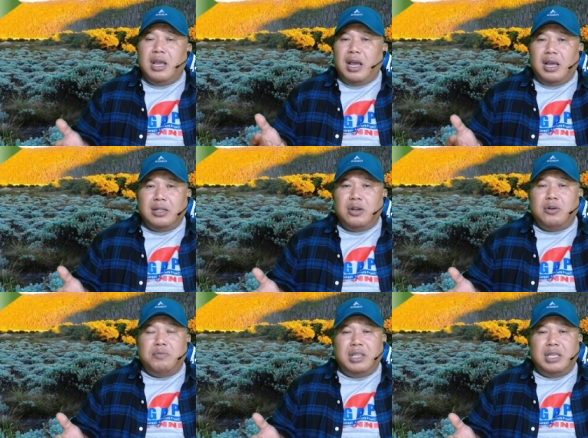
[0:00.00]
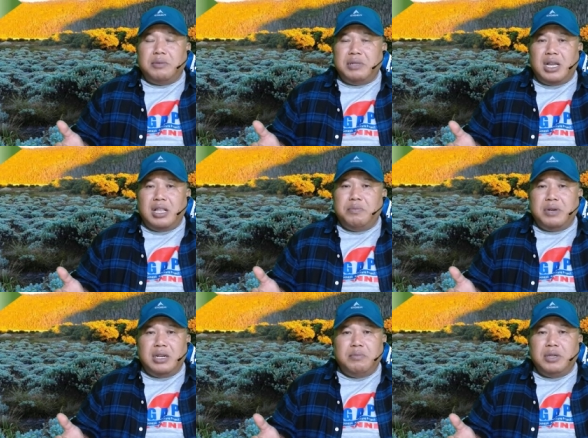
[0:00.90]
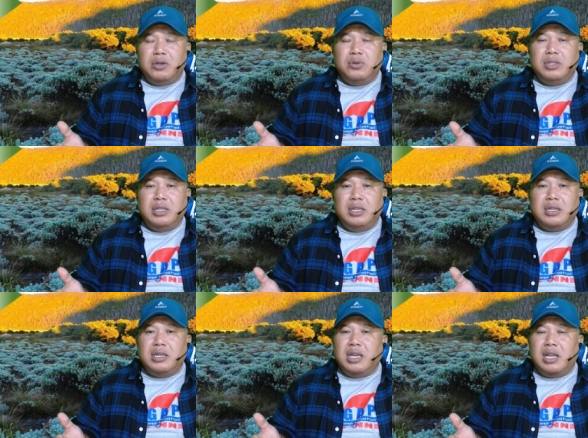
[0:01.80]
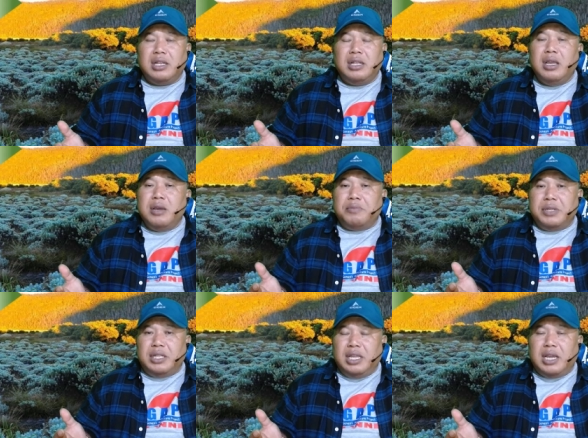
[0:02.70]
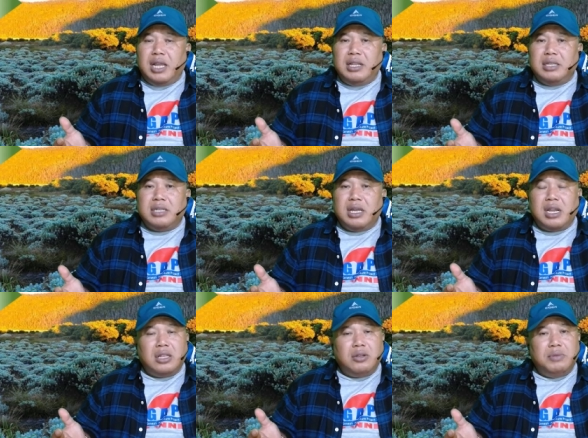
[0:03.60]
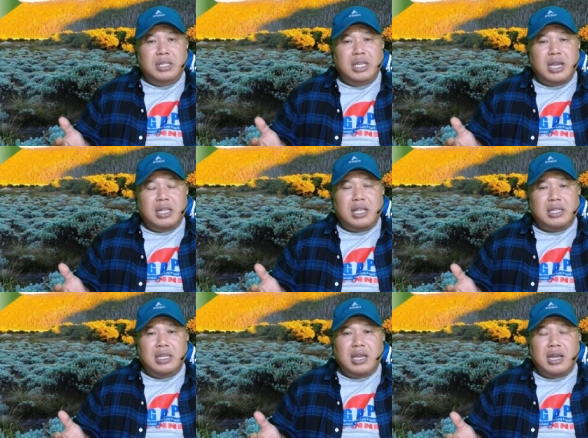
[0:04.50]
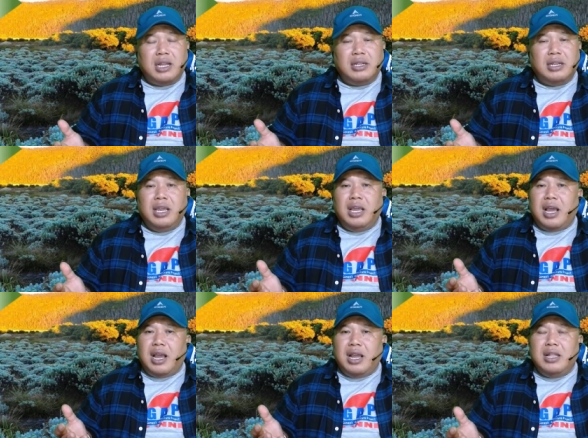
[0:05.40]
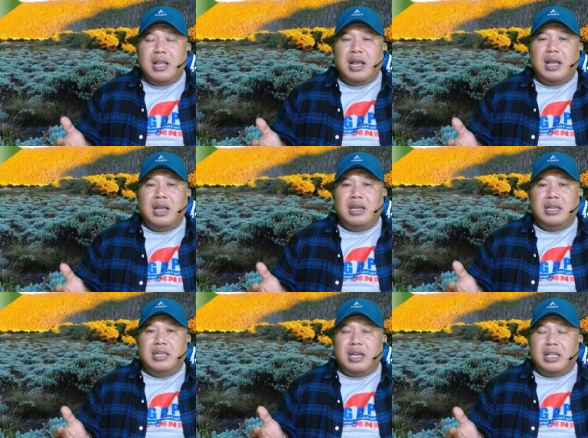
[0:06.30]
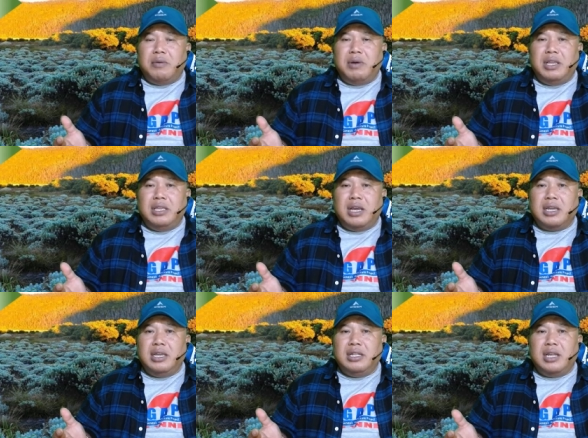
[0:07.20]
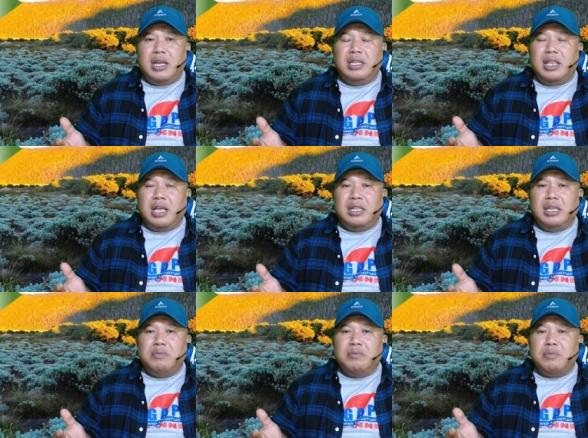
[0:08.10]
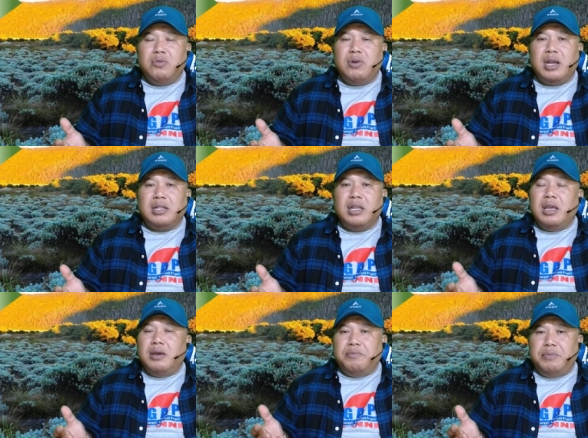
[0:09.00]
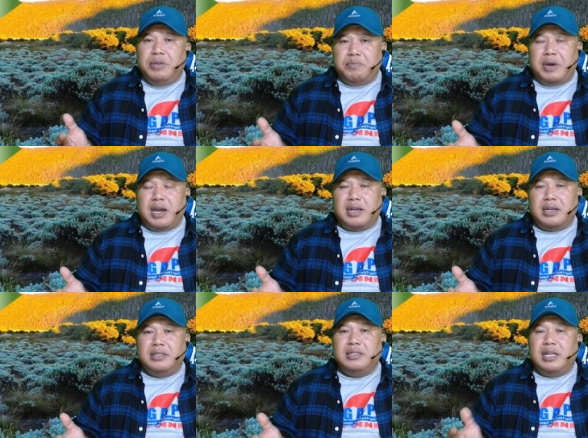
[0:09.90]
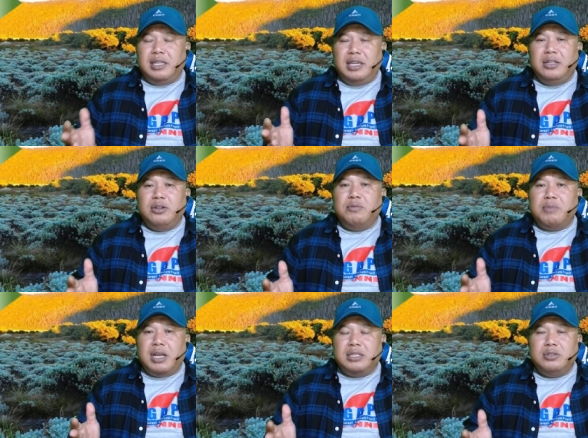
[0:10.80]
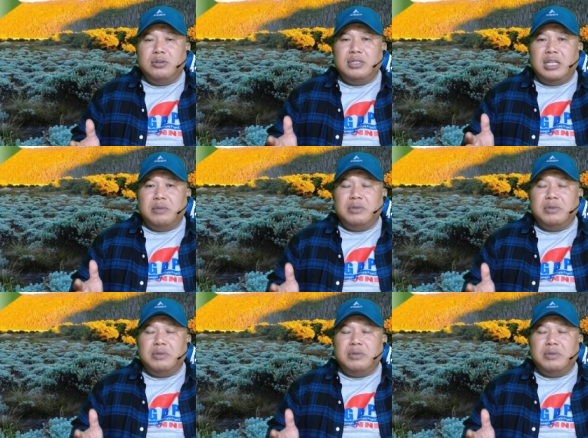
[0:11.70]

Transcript: atau bila sahabat alam pernah mengikuti kegiatan pendidikan dasar atau pendidikan latihan, ada yang namanya kita dilatih membuat BIPAP dan itu masuk dalam